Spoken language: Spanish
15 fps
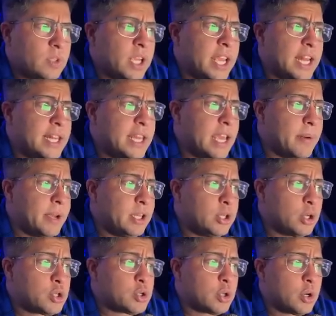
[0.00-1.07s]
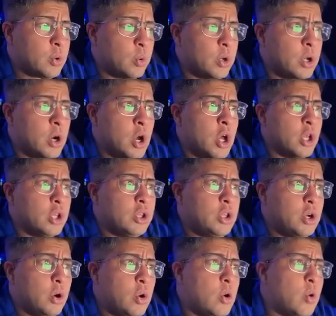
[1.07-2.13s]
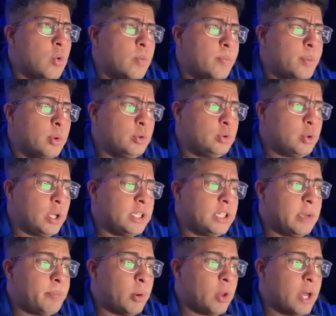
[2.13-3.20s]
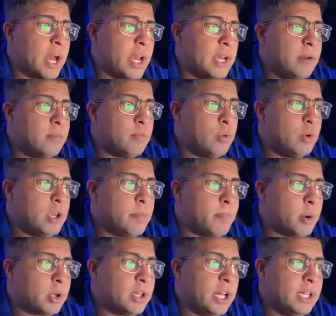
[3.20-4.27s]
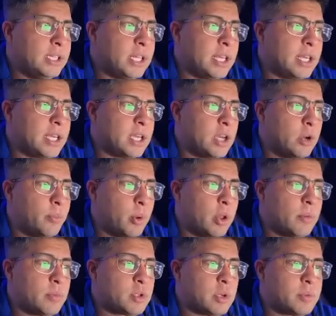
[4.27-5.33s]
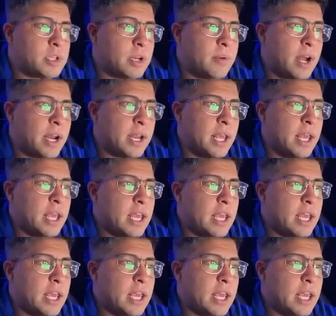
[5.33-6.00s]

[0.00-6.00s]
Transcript: el día 28 de julio, dio un punto antipodal muy importante que lo podemos observar.